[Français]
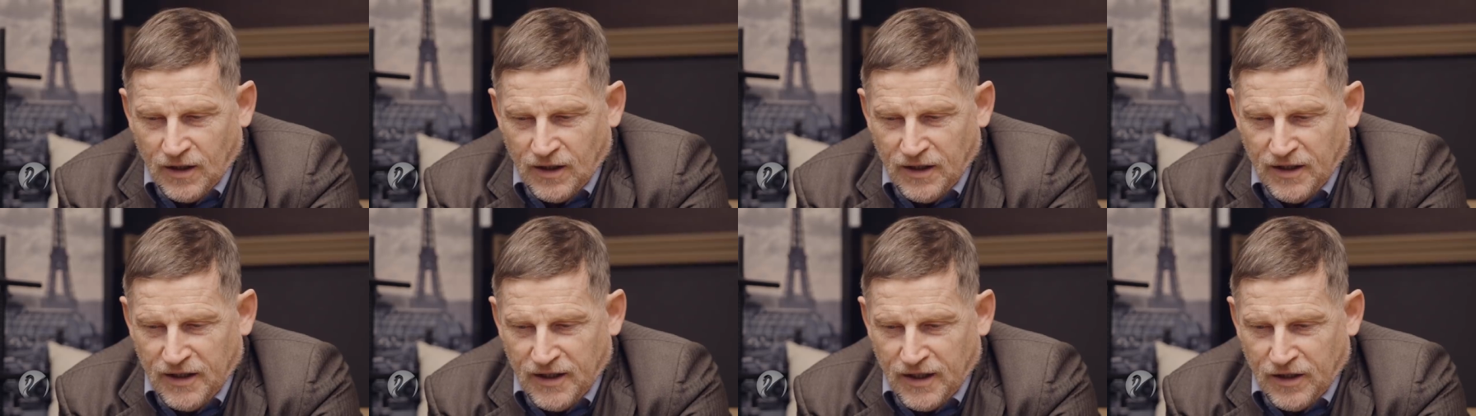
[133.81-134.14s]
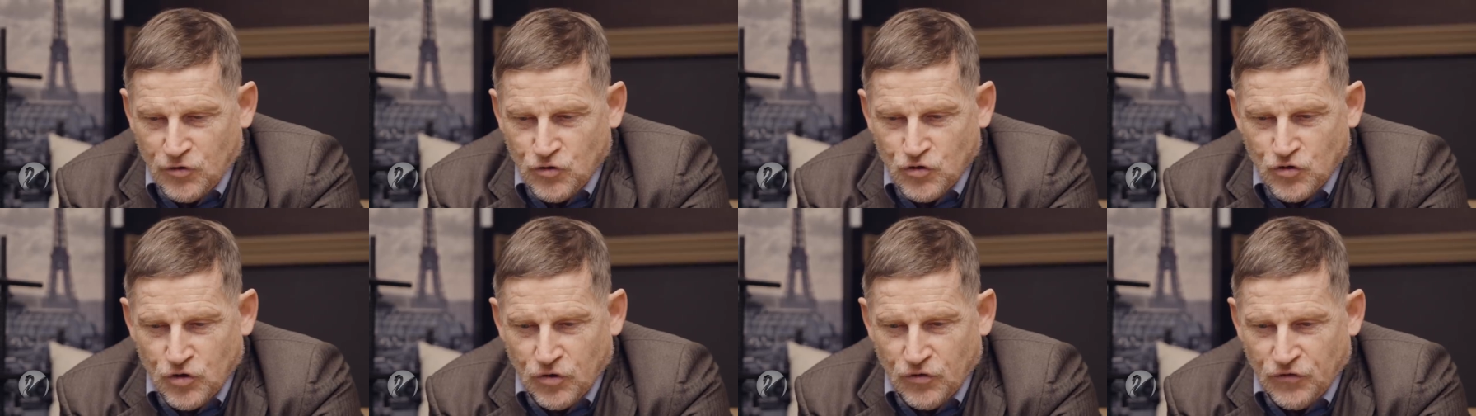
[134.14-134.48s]
il y a
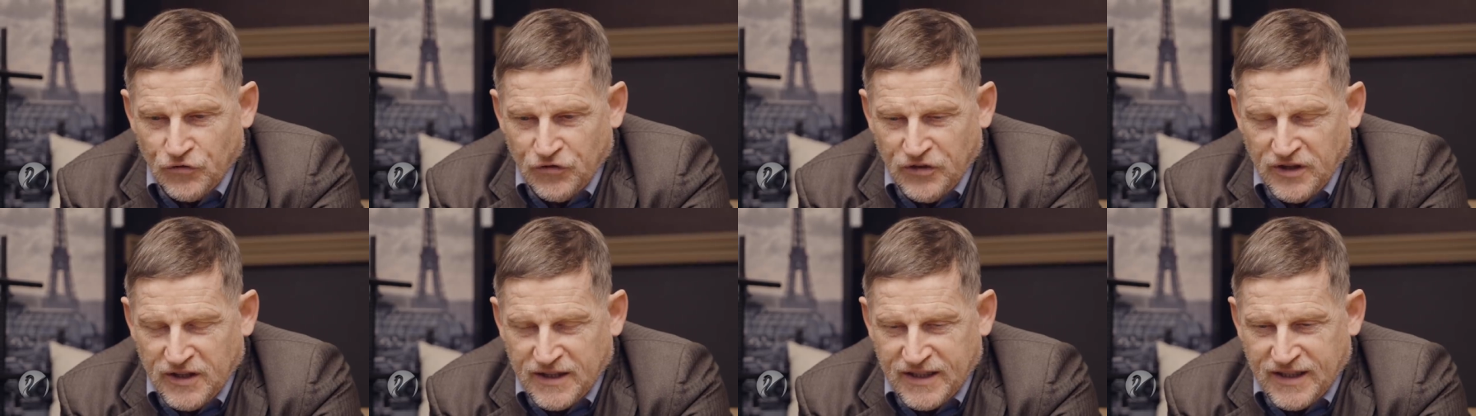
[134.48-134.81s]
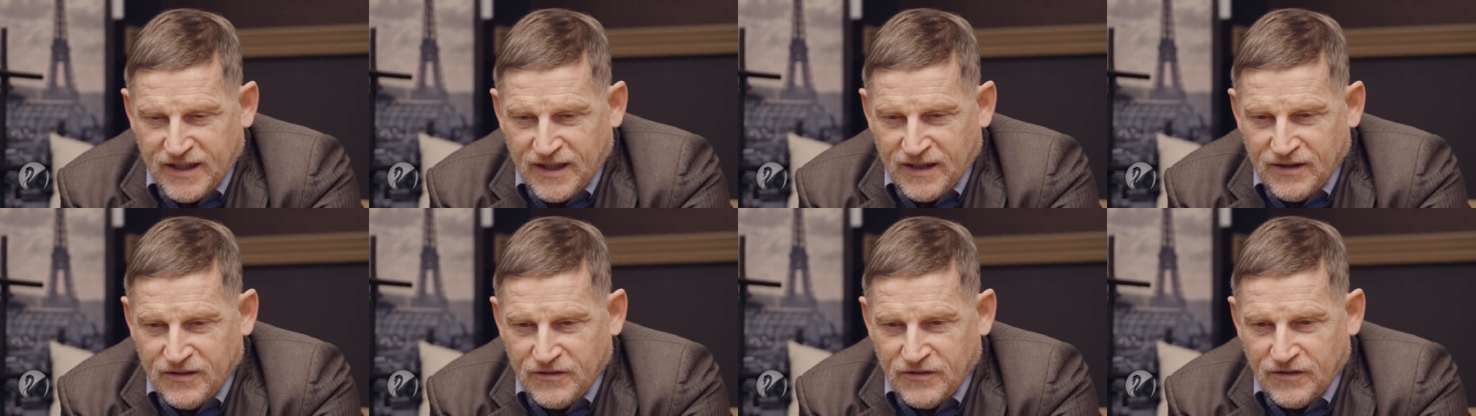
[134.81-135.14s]
une jeune fille de
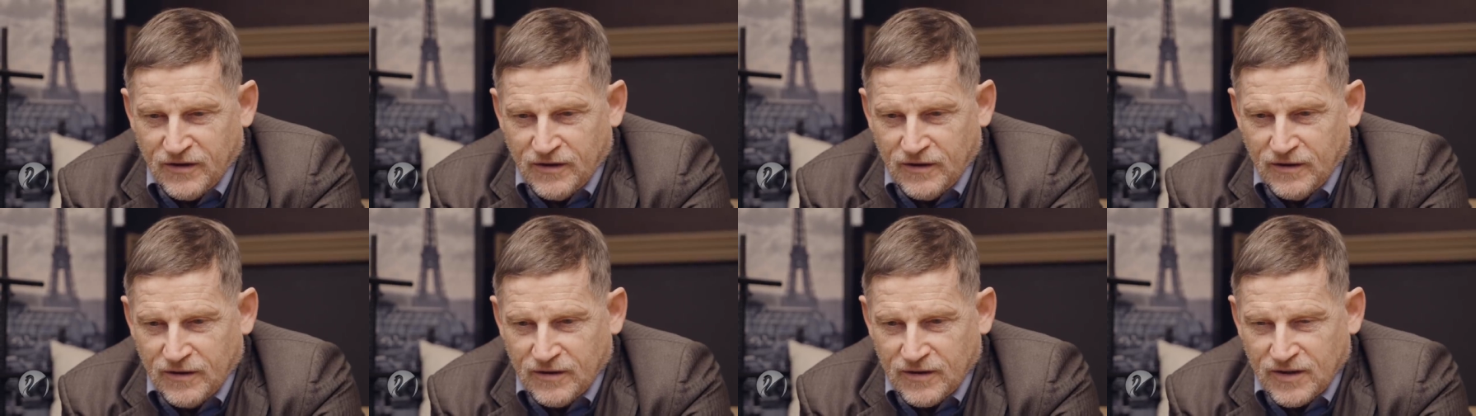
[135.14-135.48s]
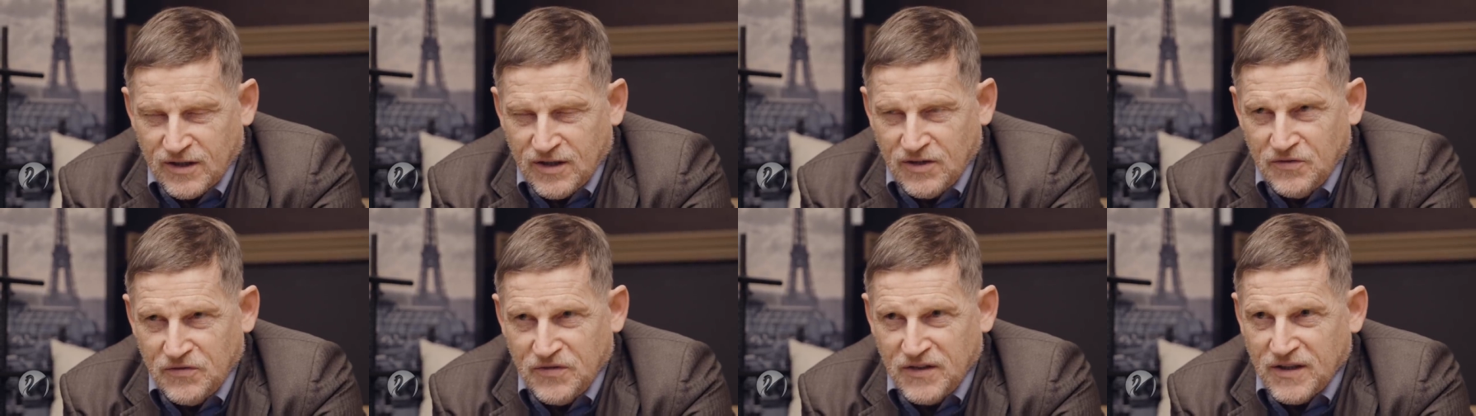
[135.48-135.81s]
15 ans
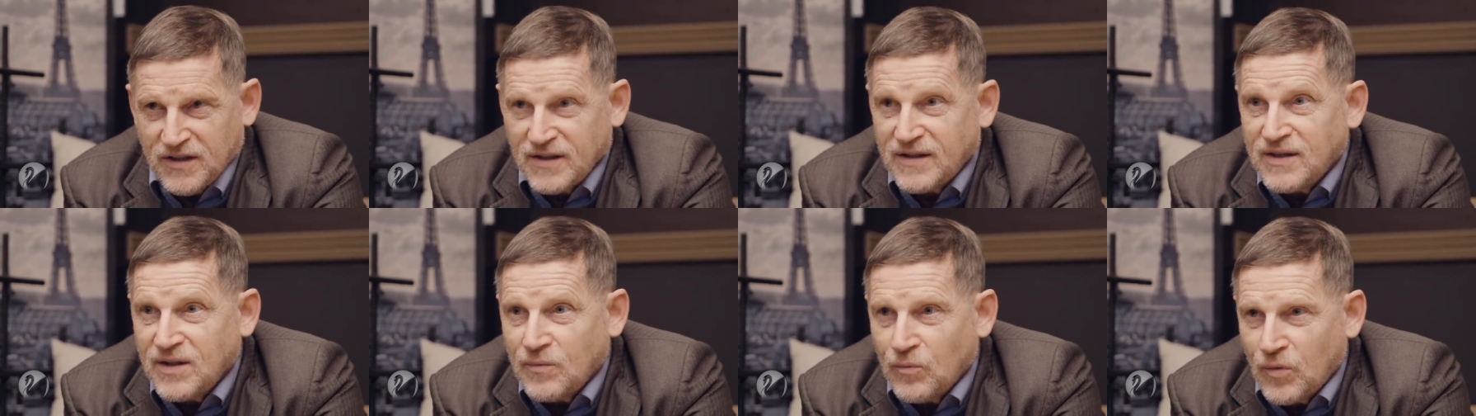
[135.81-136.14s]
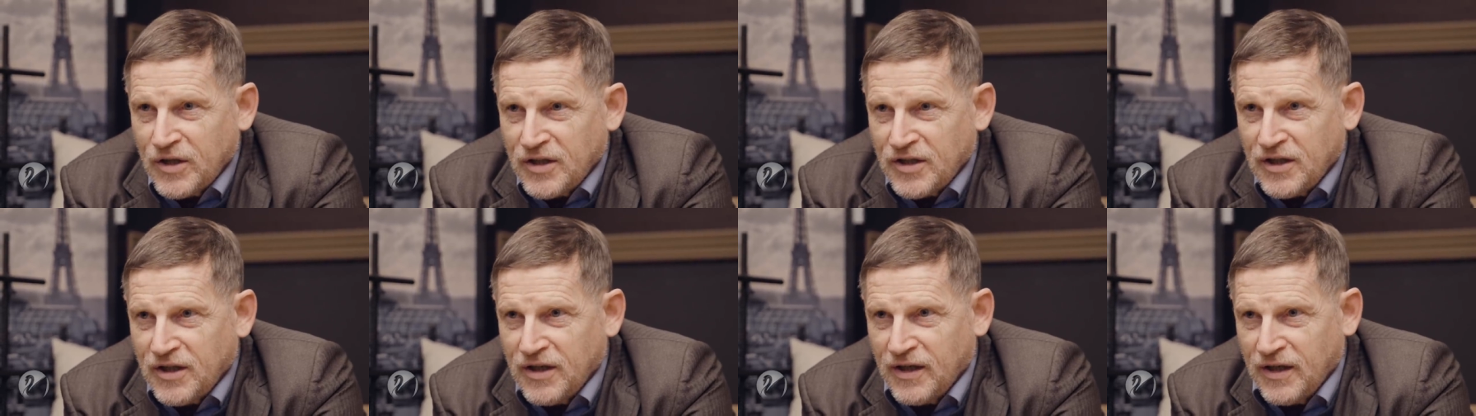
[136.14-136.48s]
qui vient
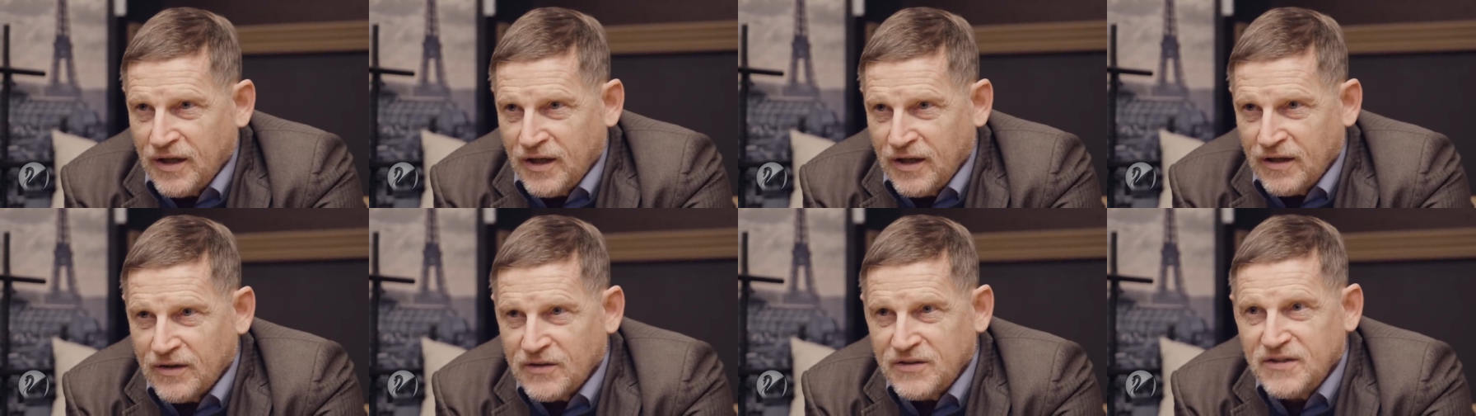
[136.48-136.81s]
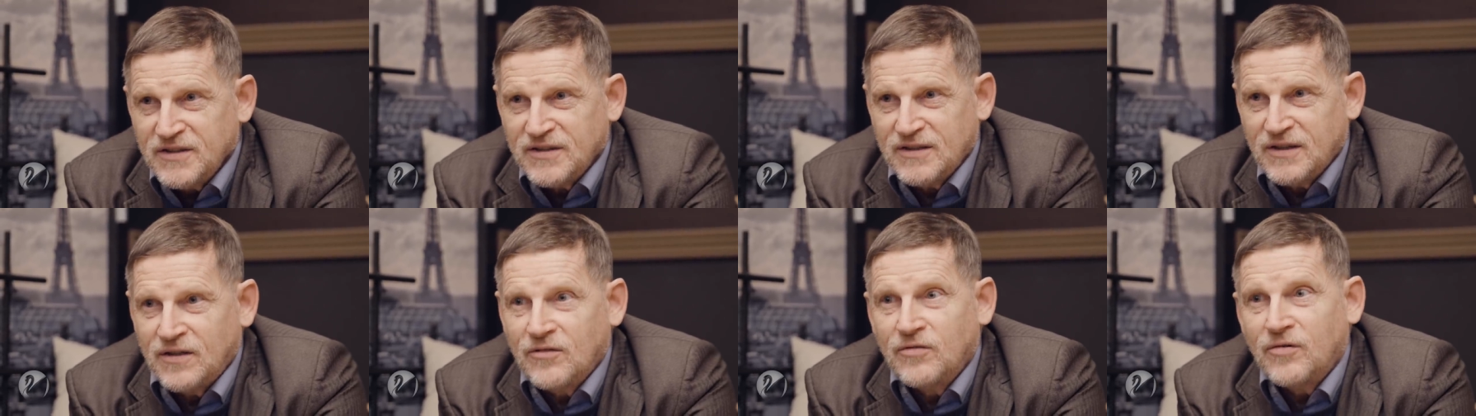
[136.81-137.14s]
témoigner en
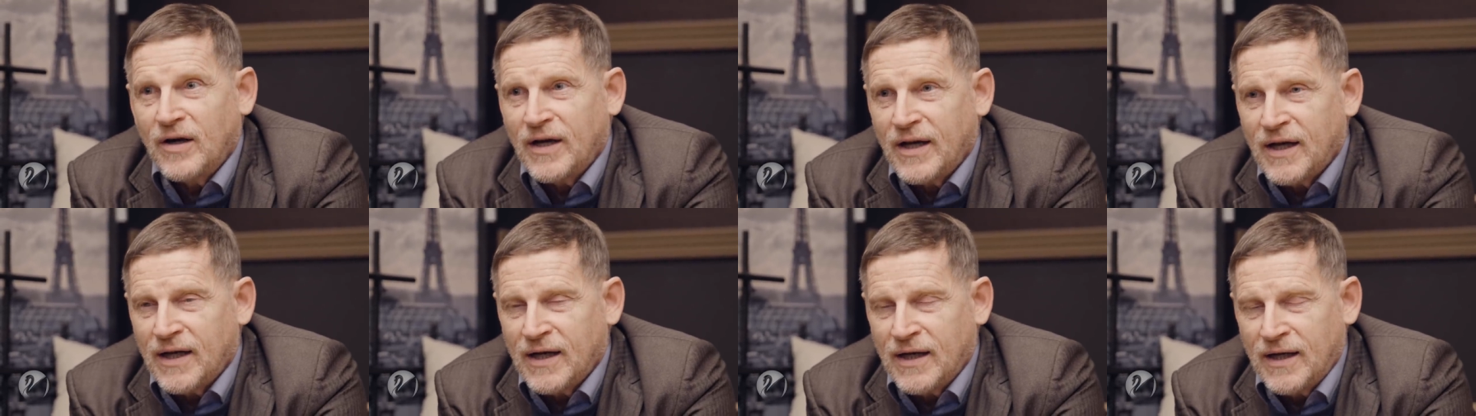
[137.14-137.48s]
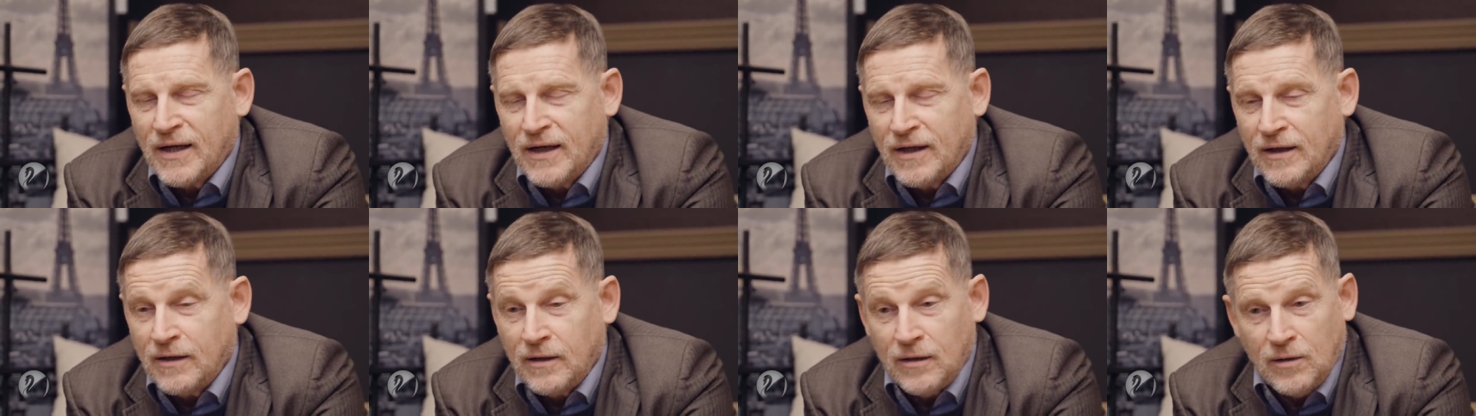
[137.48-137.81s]
disant voilà,